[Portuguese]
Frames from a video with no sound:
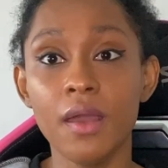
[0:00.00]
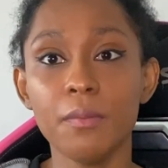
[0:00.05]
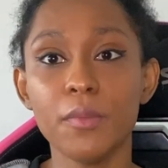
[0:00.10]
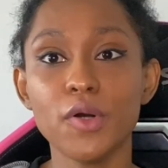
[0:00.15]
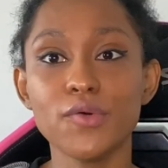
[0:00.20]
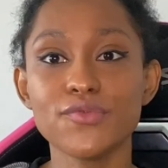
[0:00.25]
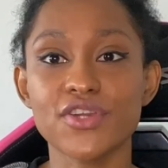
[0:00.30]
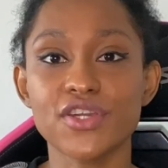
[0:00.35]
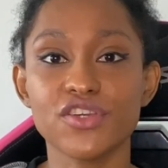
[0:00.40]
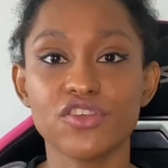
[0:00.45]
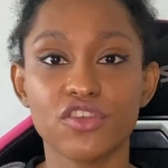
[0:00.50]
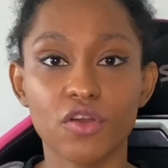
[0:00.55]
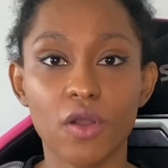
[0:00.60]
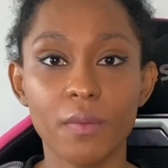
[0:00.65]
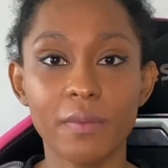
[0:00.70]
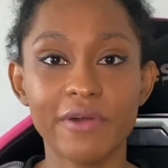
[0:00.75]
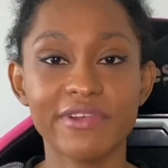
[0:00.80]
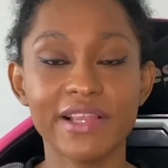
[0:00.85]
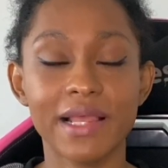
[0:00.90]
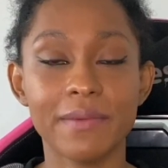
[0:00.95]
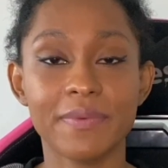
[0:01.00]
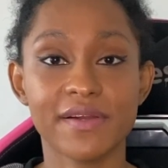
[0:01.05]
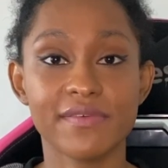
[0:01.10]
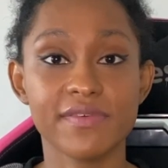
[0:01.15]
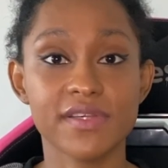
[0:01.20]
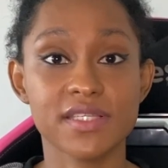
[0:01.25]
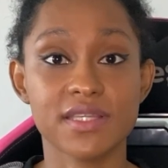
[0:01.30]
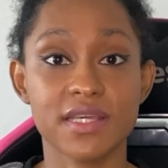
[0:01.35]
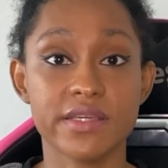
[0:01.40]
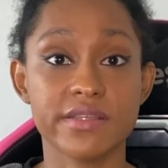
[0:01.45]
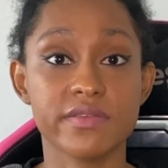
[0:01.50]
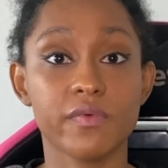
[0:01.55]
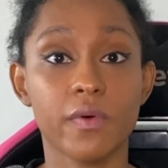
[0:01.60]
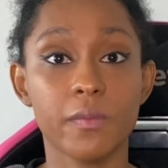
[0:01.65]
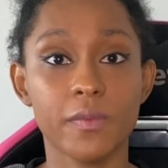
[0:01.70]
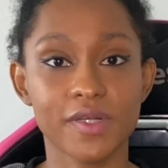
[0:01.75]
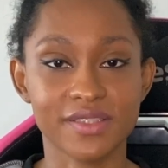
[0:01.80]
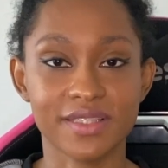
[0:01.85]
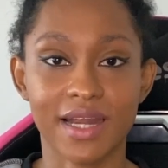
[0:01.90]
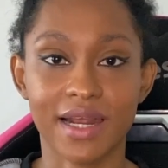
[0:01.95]
Bom, gente, como eu falei pra vocês, vou
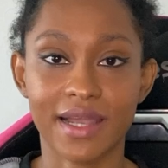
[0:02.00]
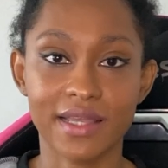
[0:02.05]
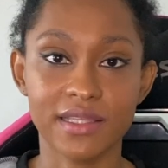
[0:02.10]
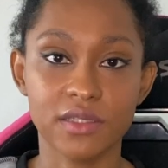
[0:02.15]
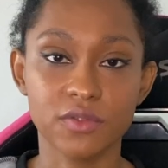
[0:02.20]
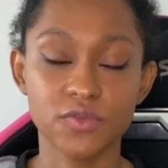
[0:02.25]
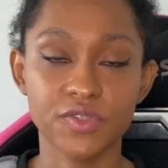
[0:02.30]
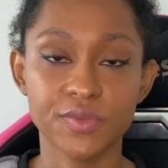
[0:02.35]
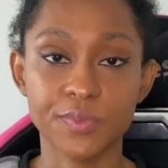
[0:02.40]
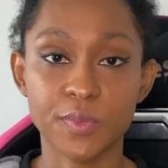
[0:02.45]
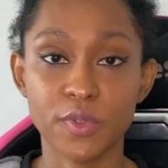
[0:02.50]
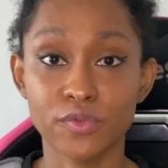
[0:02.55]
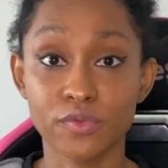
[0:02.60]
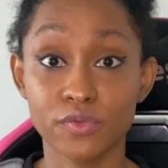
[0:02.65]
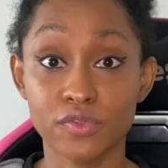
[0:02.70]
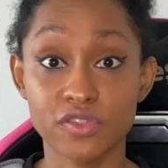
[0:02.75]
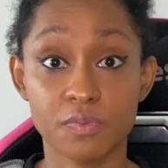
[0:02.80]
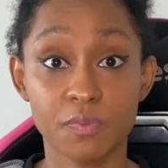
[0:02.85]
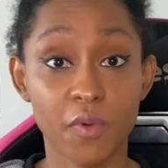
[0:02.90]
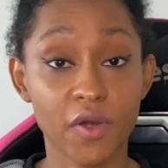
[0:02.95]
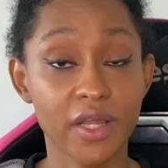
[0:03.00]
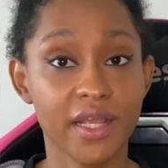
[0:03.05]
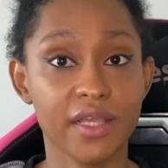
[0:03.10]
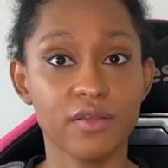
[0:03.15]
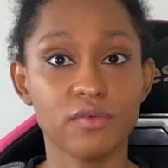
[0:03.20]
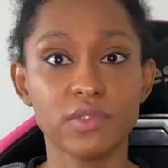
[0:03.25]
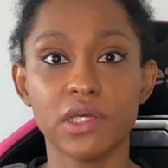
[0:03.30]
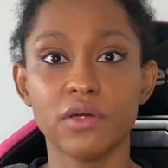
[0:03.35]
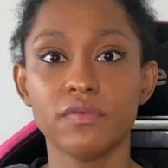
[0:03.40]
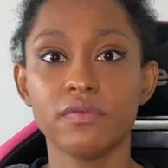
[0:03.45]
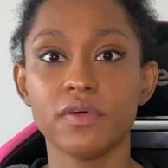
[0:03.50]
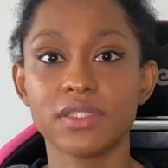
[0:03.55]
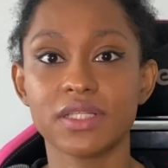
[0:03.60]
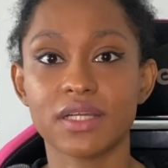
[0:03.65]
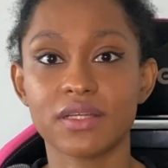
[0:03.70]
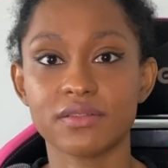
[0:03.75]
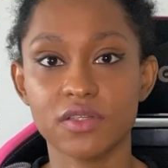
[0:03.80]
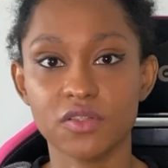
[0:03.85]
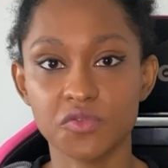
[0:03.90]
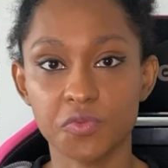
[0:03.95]
mostrar cada um dos produtos, porém eu não vou
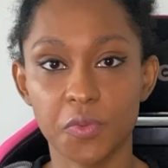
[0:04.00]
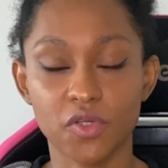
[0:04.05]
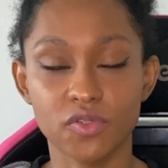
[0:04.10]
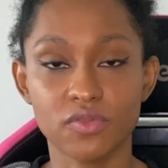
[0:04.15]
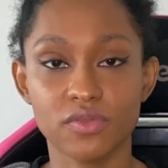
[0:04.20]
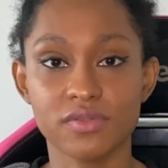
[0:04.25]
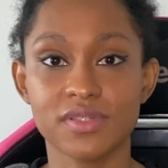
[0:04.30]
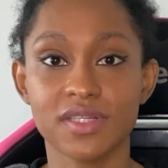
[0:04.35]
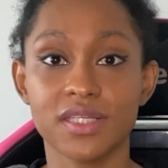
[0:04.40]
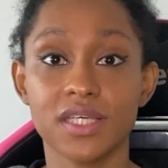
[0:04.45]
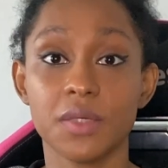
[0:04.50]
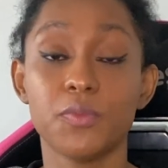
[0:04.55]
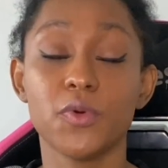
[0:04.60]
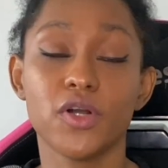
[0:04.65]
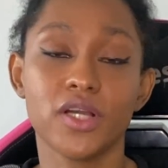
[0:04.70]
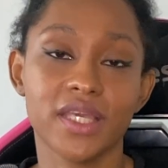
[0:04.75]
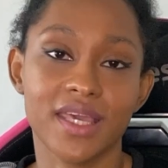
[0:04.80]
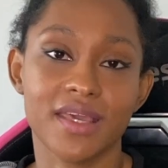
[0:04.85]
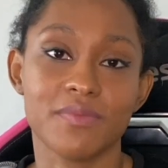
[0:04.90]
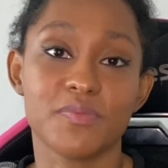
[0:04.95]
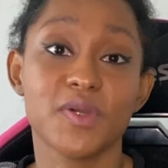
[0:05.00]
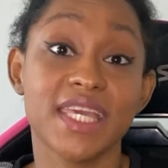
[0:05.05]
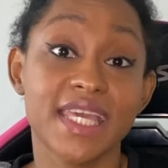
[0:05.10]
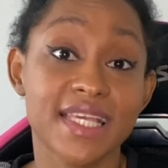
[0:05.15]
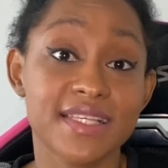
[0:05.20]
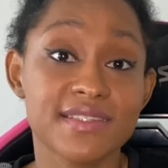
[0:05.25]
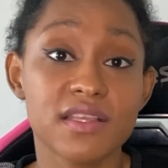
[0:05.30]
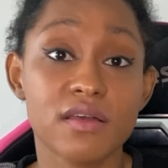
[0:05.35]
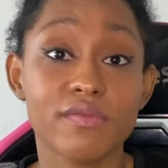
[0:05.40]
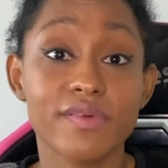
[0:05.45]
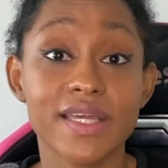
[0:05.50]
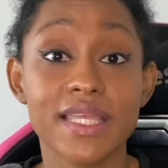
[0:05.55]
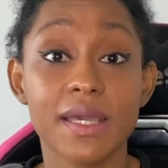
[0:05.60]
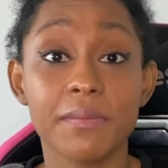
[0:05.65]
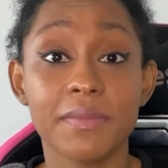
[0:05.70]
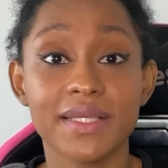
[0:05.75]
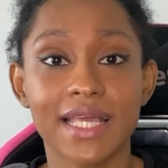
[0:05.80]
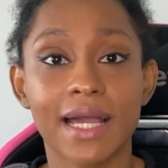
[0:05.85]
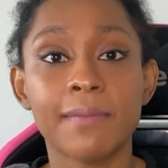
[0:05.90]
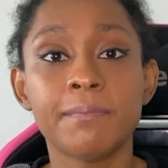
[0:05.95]
trazer os produtos aqui, por quê? Porque senão vai
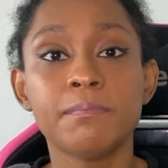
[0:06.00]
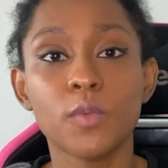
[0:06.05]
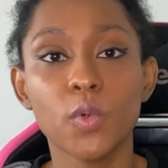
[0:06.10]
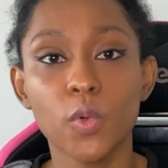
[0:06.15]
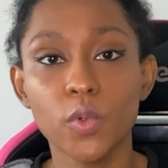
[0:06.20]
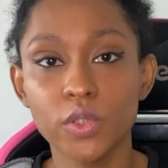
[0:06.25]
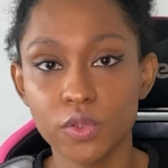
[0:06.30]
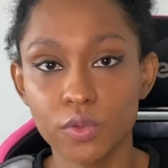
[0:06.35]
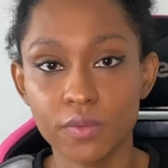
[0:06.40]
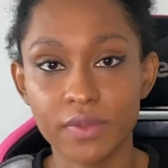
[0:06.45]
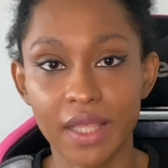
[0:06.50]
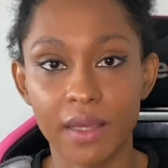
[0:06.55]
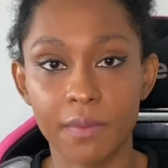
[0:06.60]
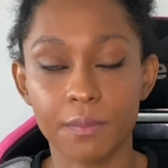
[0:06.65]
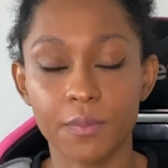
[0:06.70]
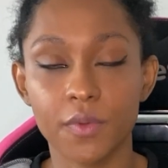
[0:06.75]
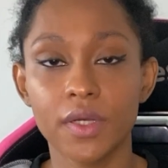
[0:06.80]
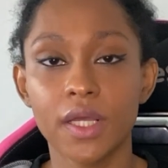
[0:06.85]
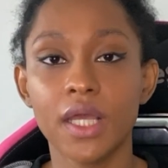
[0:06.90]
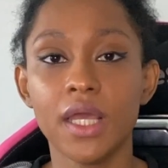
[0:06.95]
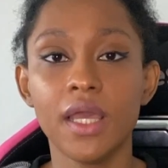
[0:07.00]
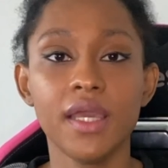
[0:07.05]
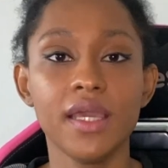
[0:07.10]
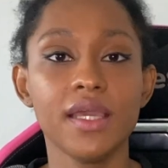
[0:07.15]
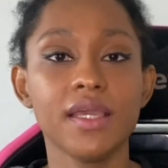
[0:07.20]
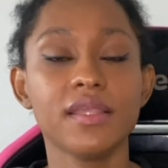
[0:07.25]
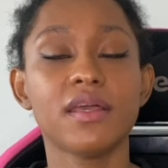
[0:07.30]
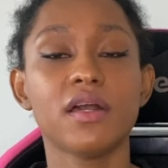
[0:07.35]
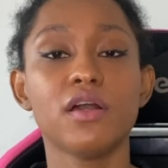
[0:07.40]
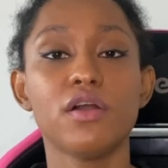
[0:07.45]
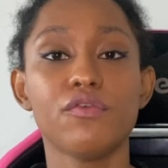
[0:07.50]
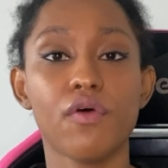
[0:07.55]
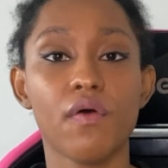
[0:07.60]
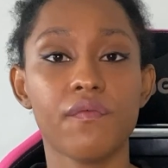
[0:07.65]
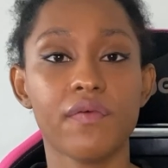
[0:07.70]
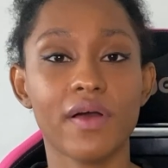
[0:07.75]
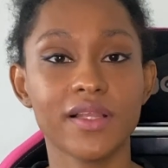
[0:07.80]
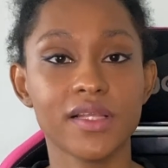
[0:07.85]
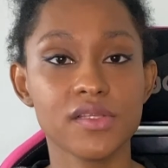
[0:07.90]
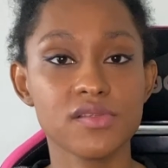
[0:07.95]
demandar muito tempo, então eu vou
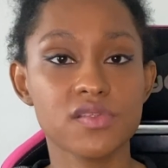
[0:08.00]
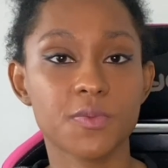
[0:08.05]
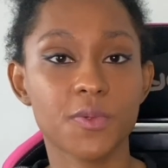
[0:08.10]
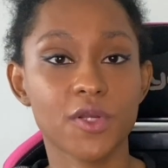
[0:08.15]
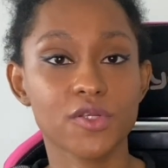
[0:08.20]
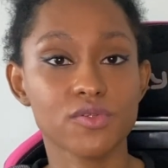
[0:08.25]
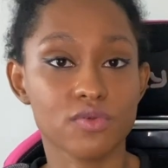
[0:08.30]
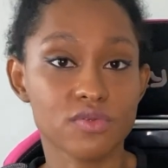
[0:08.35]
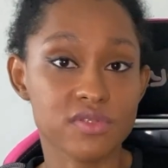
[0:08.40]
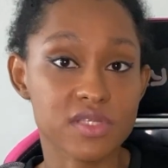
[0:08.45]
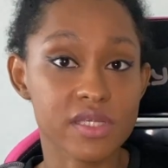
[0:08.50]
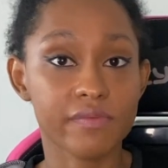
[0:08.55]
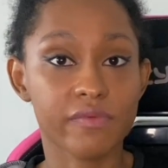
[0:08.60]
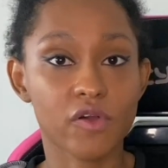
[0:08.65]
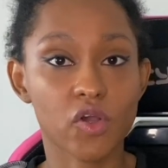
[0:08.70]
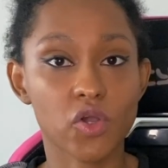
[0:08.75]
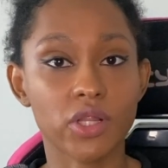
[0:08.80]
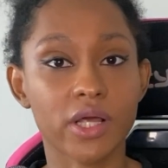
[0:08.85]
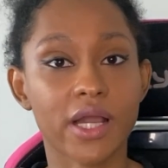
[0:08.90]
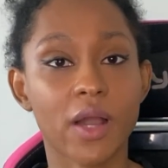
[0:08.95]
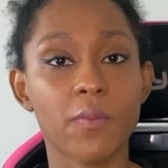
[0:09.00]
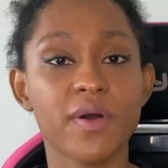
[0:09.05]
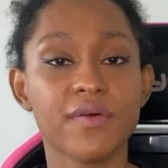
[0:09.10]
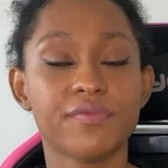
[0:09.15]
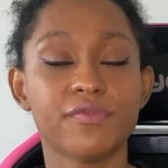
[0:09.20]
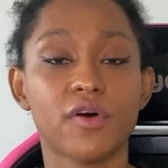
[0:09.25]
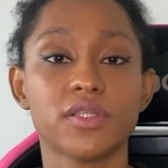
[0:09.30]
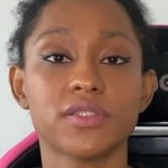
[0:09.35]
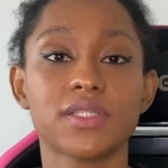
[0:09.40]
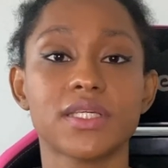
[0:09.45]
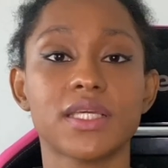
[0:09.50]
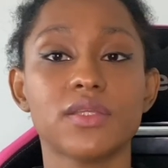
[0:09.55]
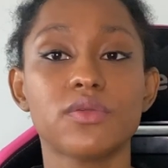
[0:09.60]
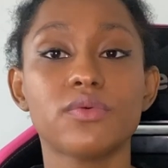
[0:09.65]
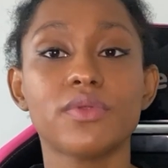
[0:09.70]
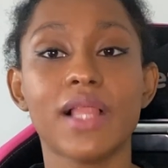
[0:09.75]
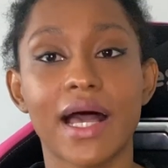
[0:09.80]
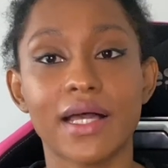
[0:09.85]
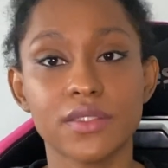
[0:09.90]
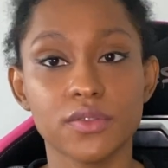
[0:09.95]
falando os produtos e vou colocar uma foto aqui
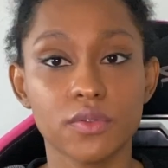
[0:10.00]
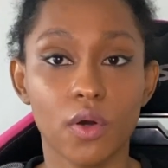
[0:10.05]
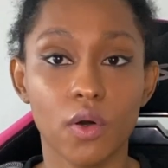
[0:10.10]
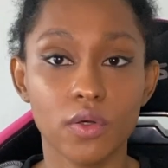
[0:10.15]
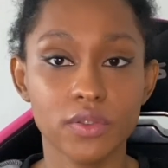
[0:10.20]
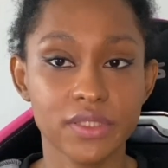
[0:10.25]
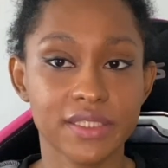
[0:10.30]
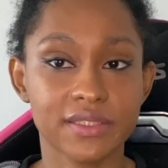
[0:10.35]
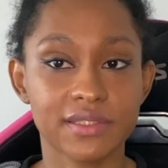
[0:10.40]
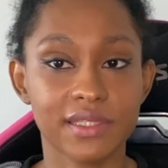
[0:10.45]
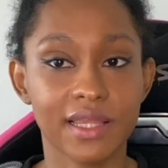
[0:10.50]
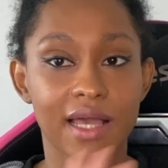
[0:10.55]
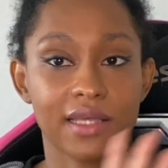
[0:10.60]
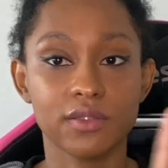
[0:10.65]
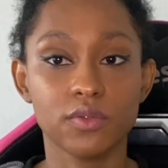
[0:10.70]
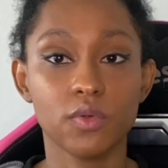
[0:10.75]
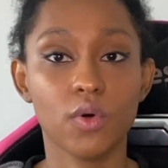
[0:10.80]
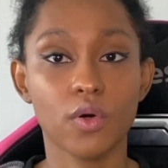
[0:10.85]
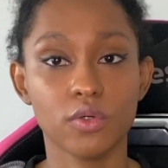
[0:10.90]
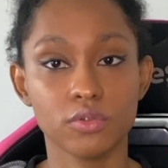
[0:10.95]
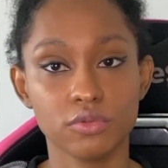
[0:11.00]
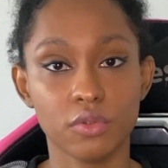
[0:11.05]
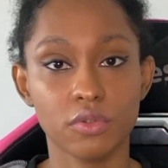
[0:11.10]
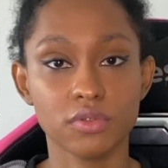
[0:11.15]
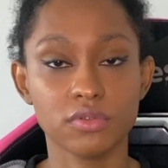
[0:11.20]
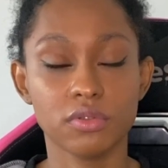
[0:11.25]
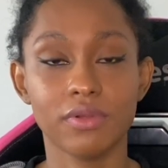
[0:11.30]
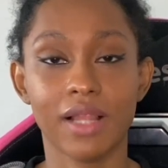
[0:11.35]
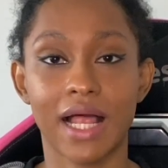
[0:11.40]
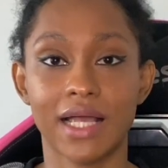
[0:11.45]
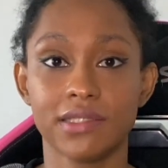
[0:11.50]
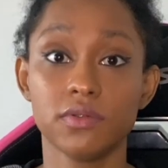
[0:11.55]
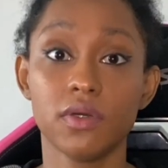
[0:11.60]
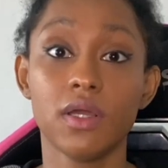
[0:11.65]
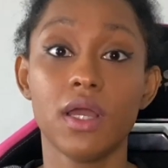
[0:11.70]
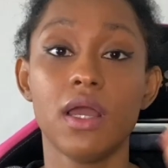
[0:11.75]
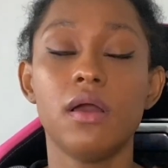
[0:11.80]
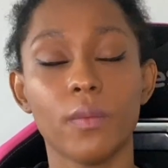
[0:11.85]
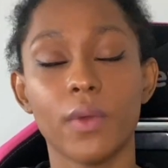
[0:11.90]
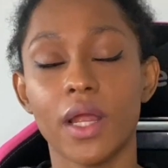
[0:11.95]
do lado, ou desse lado, ou do outro lado,
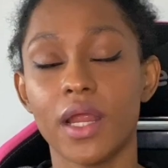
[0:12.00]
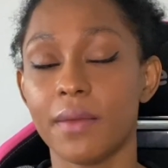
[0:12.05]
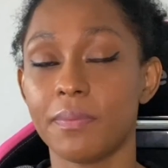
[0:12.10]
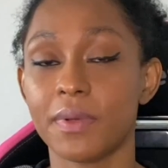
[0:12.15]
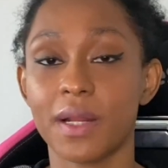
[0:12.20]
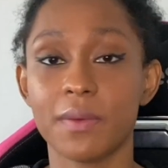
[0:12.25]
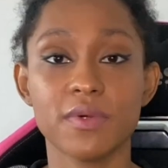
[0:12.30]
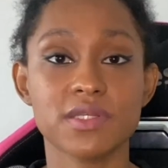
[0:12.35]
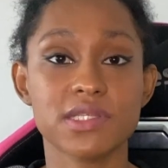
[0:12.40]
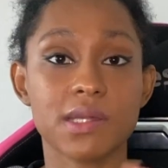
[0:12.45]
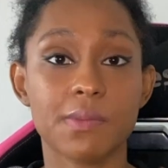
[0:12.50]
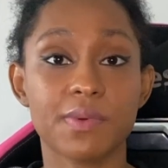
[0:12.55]
é, pra mostrar